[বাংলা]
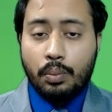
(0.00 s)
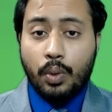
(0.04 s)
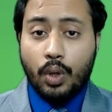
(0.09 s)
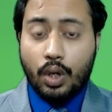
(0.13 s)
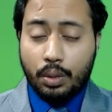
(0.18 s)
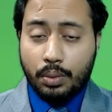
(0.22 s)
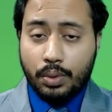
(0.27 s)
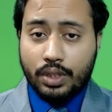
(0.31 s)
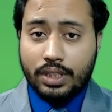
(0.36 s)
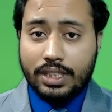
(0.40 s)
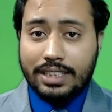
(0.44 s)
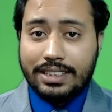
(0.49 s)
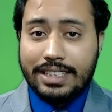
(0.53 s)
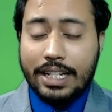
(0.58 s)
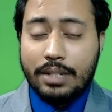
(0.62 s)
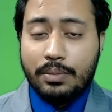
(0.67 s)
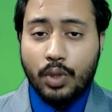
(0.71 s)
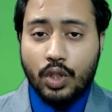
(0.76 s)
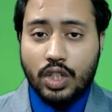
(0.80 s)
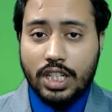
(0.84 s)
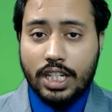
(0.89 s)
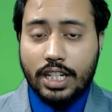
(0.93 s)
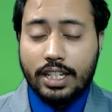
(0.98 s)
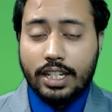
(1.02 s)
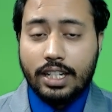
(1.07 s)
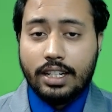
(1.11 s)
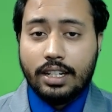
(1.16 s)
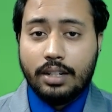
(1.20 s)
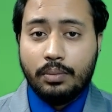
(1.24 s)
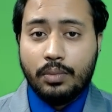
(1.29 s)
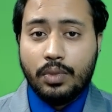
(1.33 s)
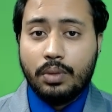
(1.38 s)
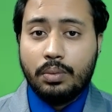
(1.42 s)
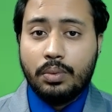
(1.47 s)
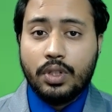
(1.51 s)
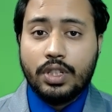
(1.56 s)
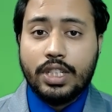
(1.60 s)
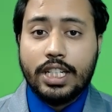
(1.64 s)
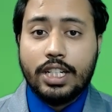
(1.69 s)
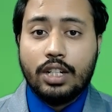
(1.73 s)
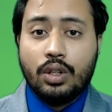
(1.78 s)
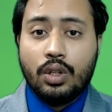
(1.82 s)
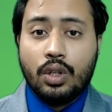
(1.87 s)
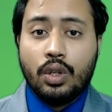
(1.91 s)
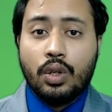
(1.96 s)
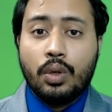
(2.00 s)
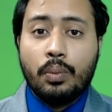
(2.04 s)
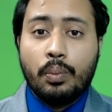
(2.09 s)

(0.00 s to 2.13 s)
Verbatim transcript: পরবর্তী যেই মশলাটার নাম বলবো সেটা হলো